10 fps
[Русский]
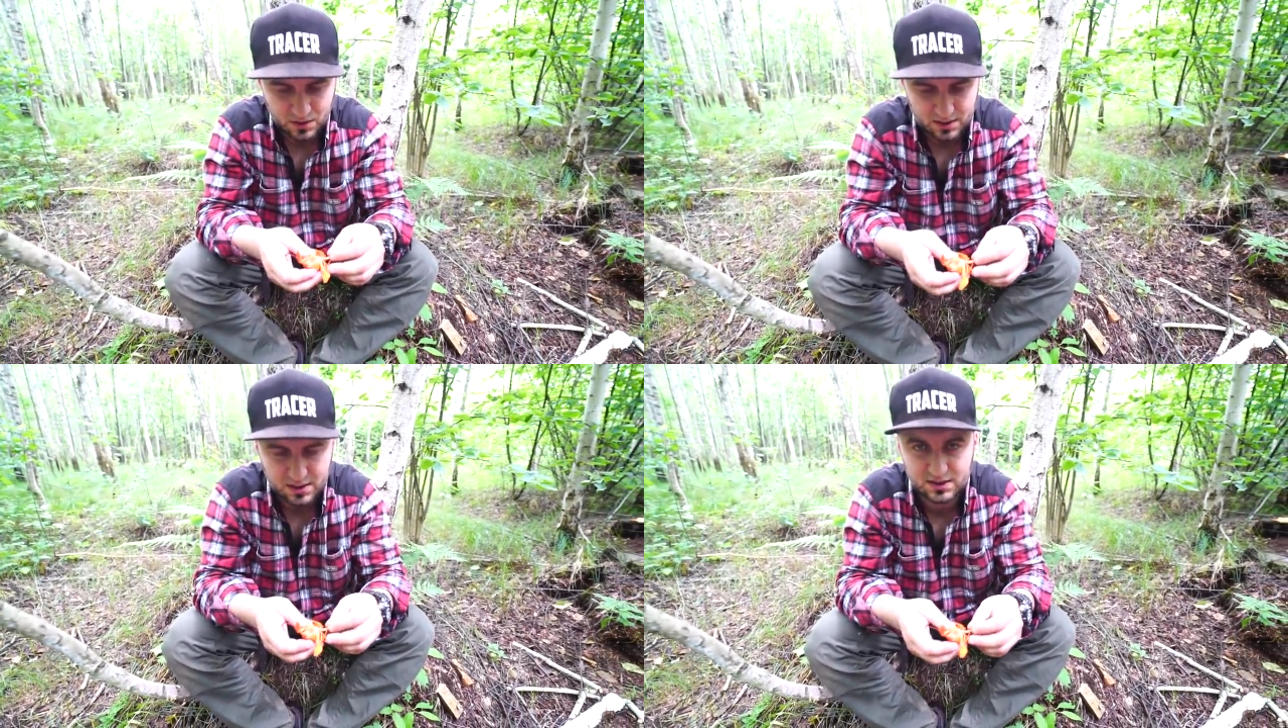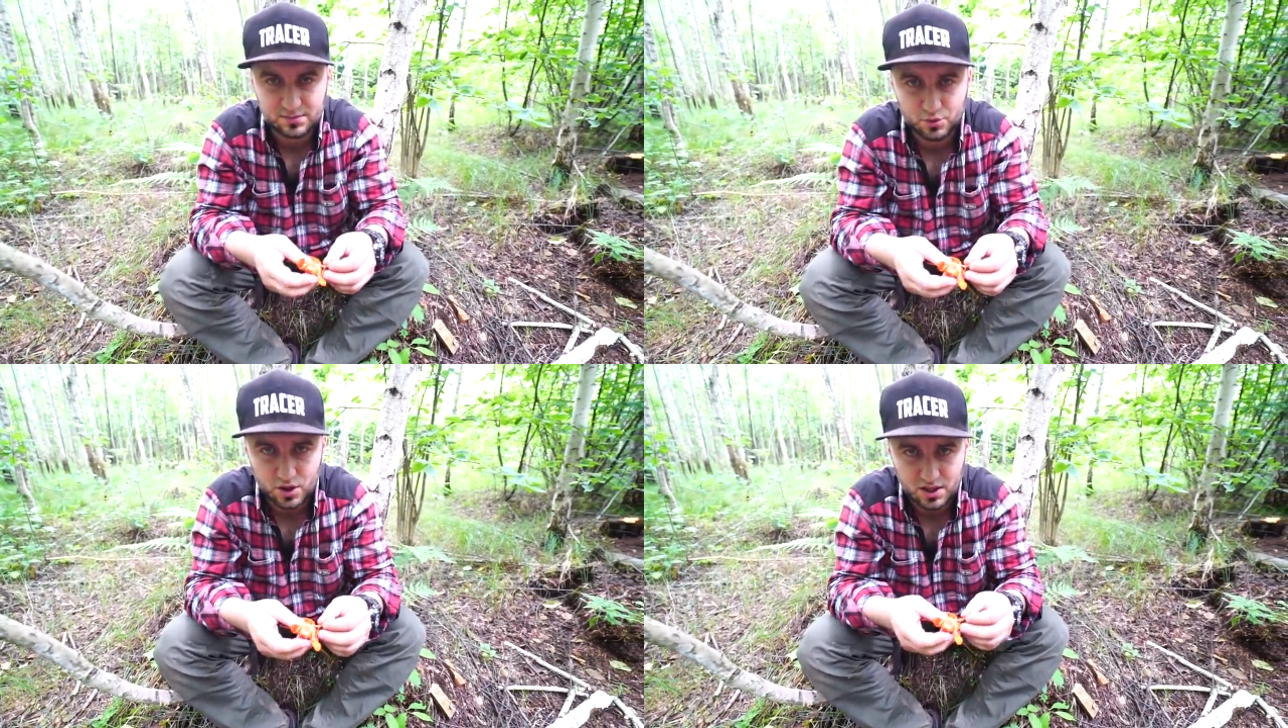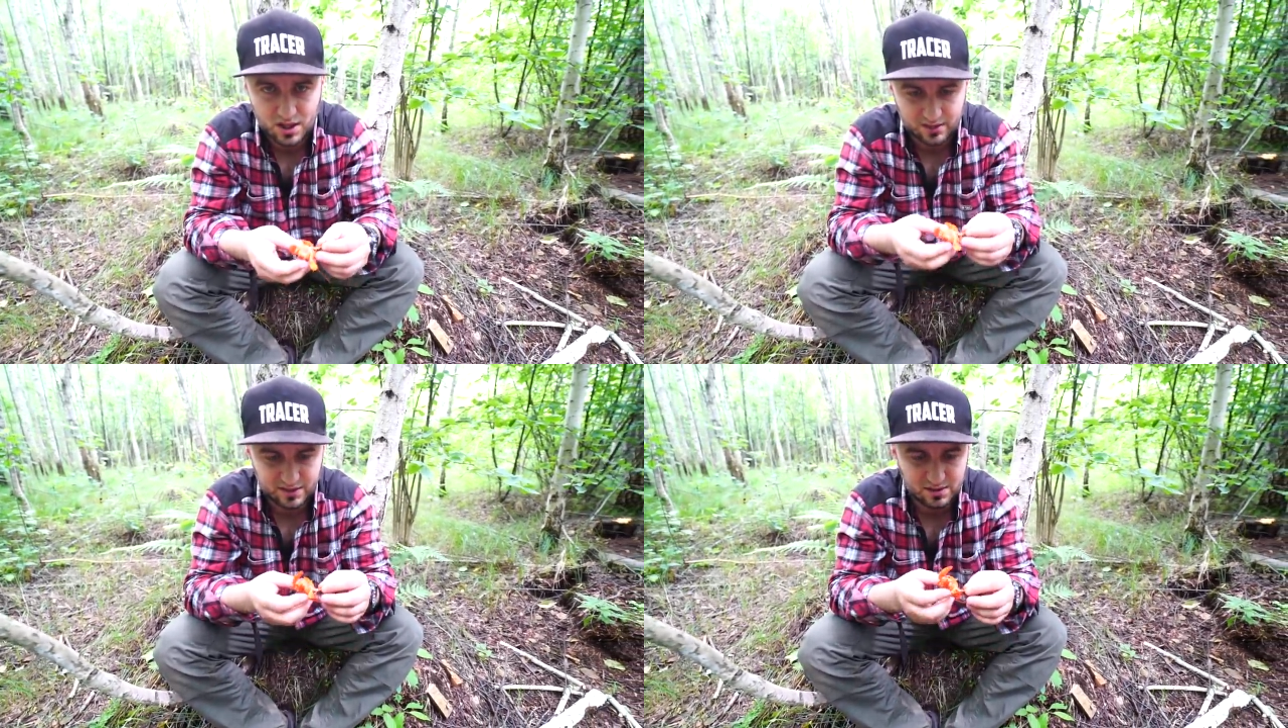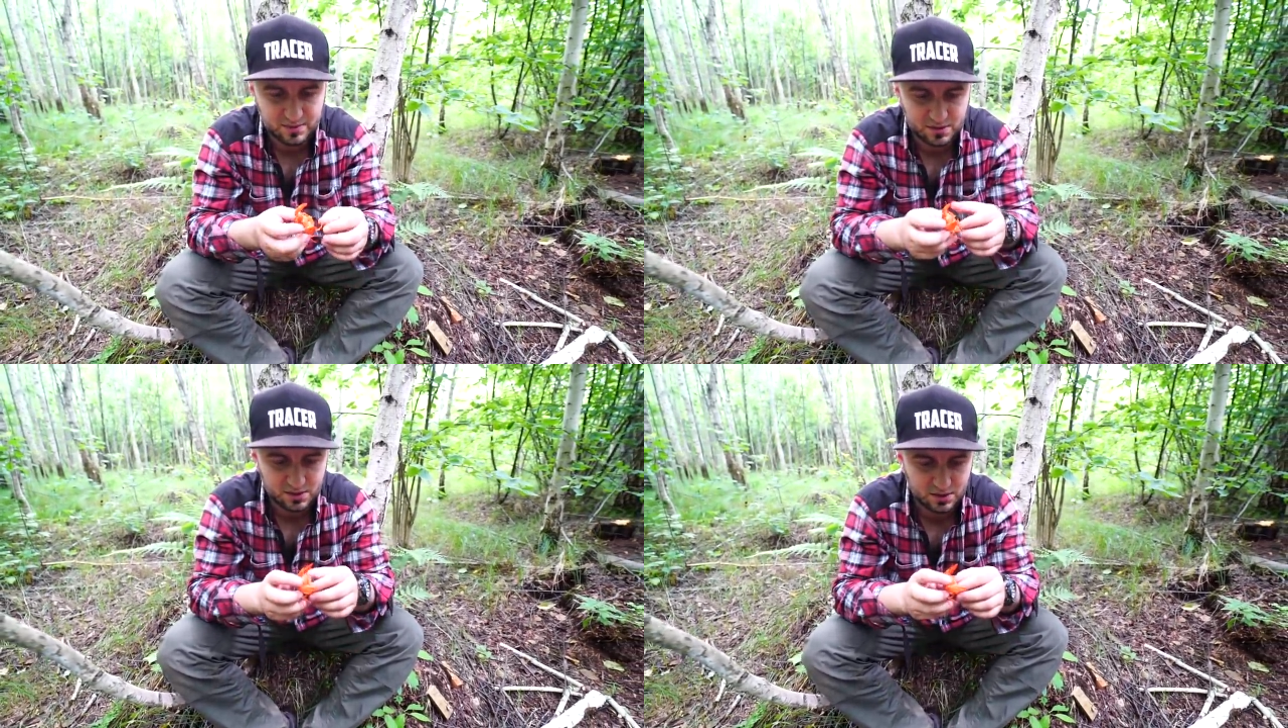Хотя, когда много раков, я,
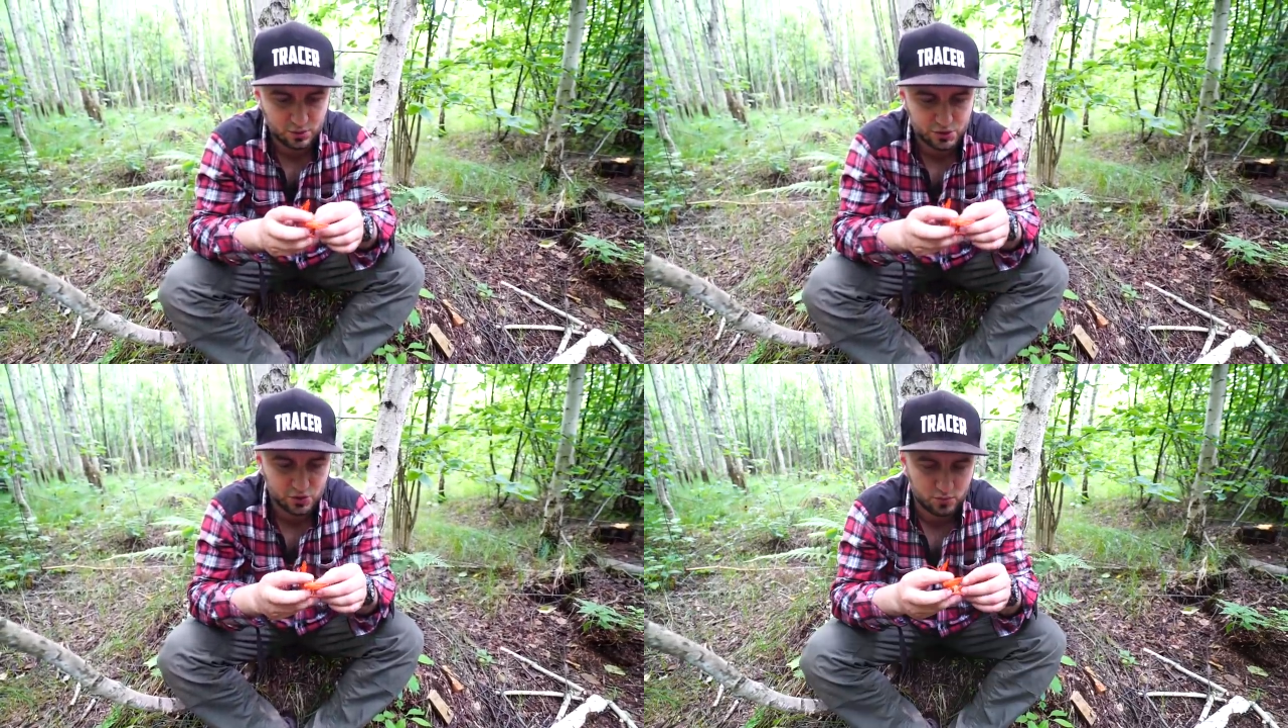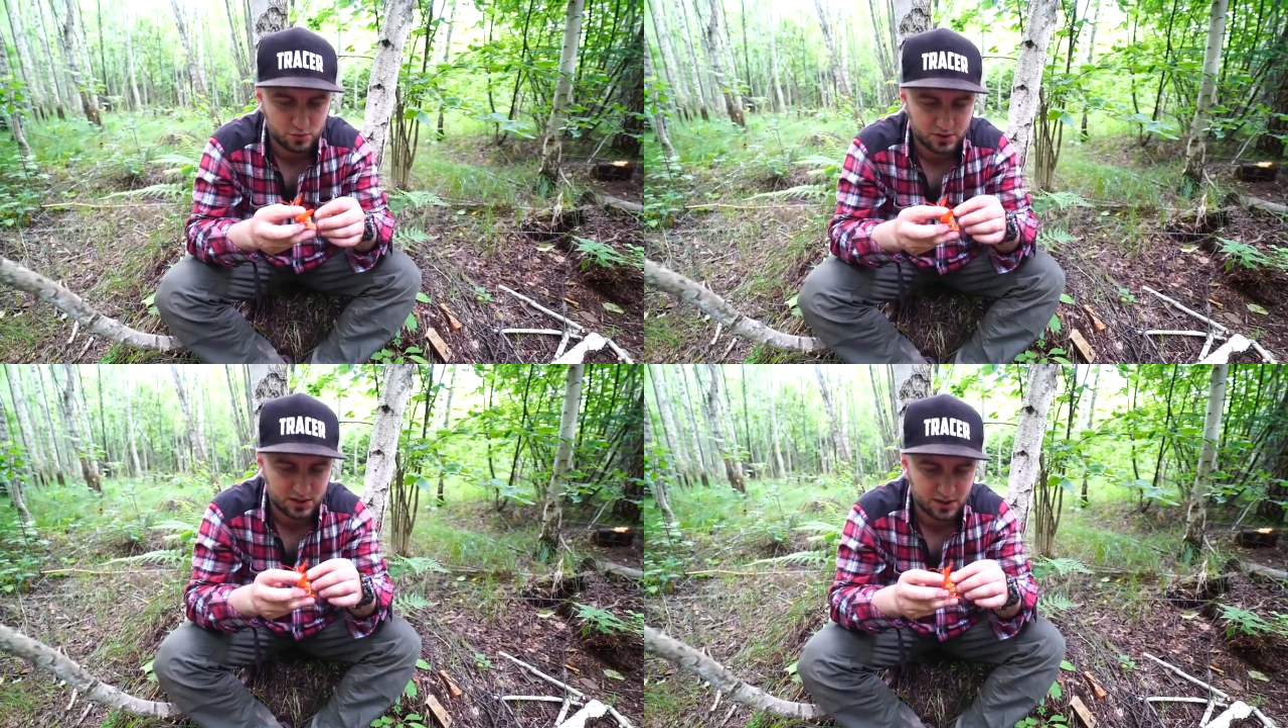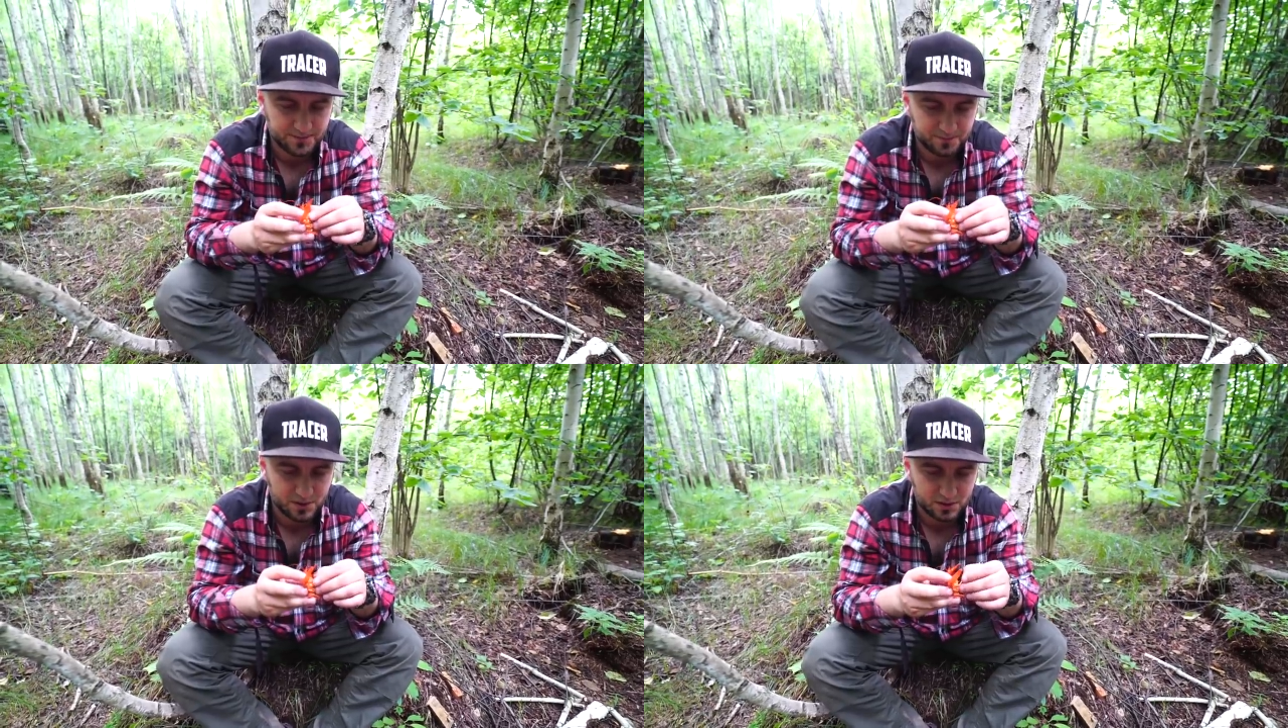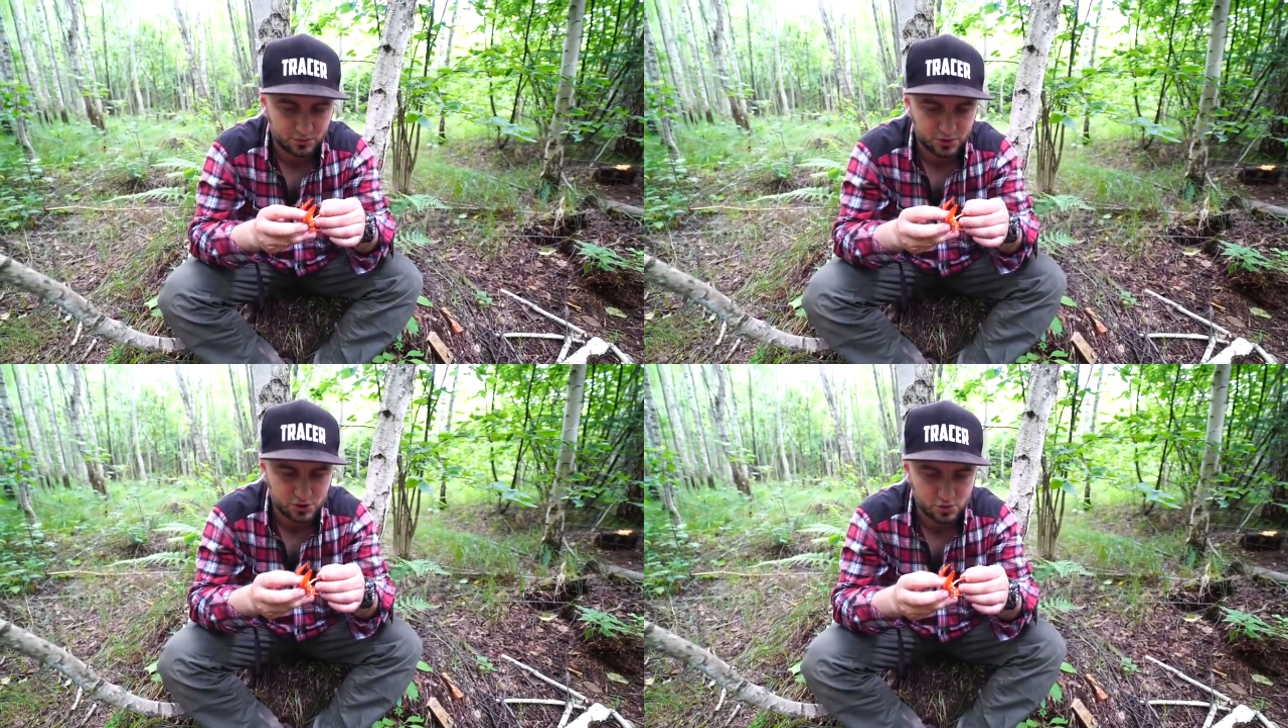например, не очень люблю такие
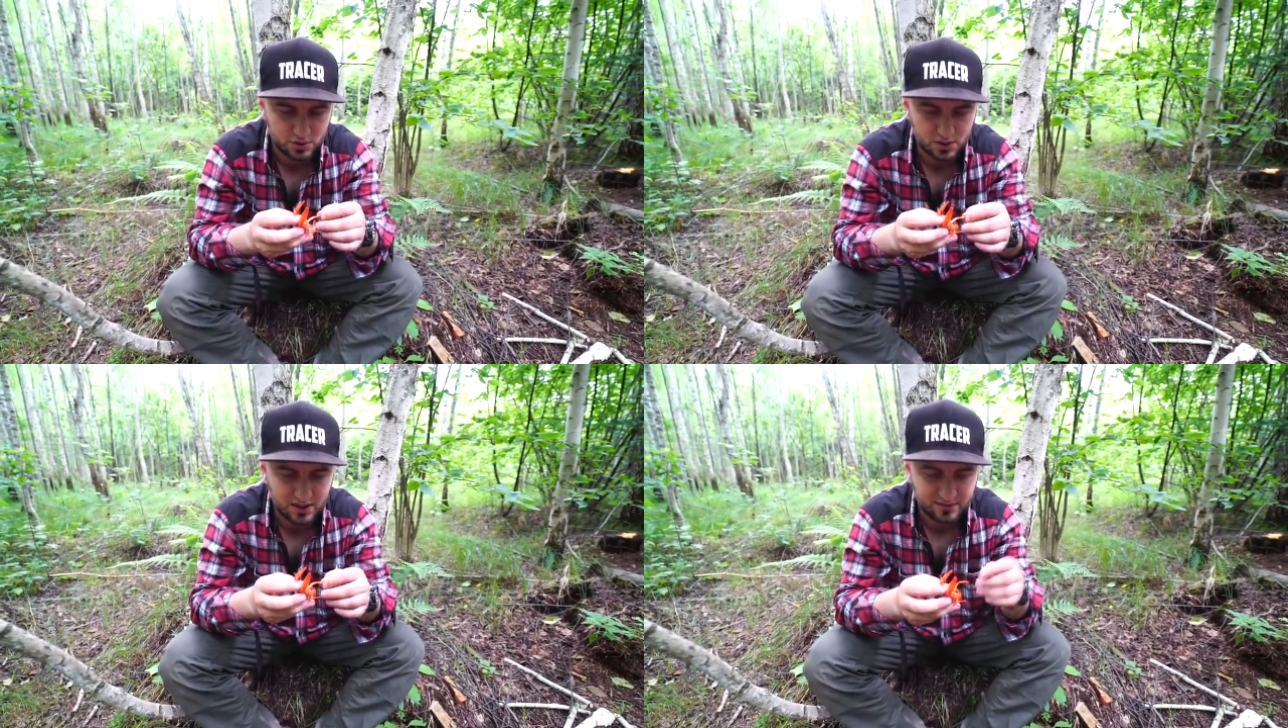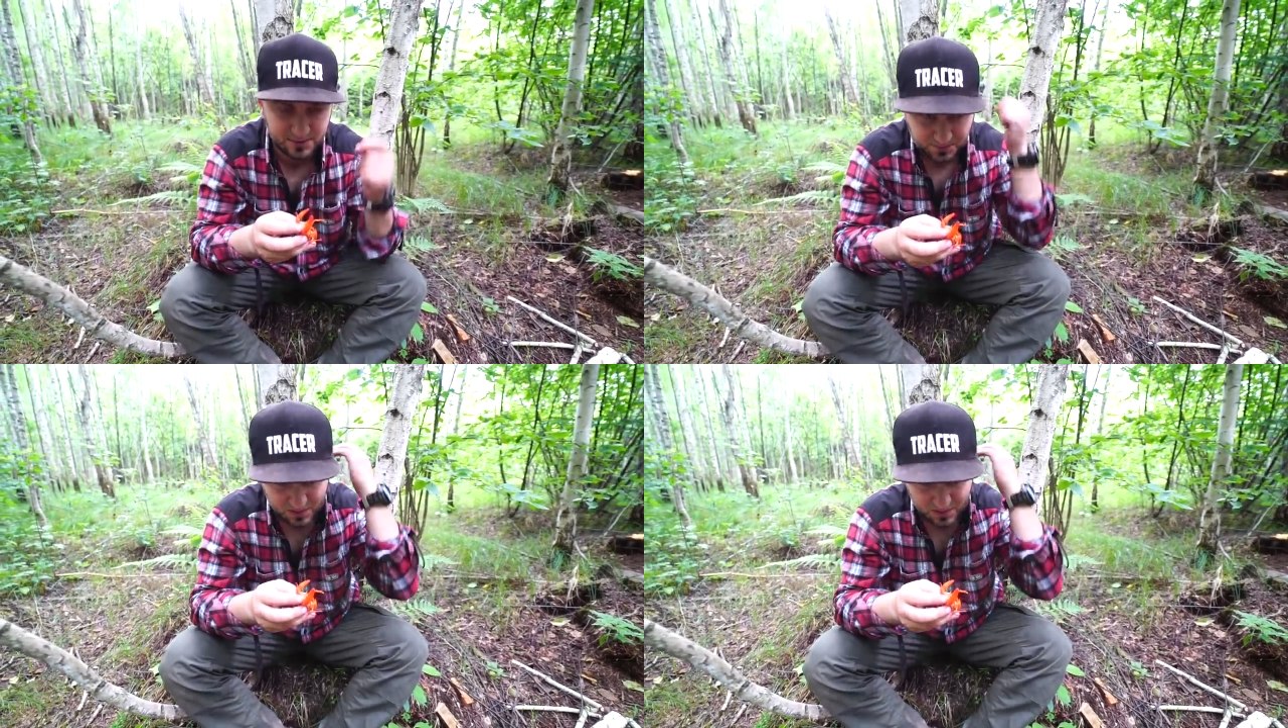мелкие вот эти штуки хавать.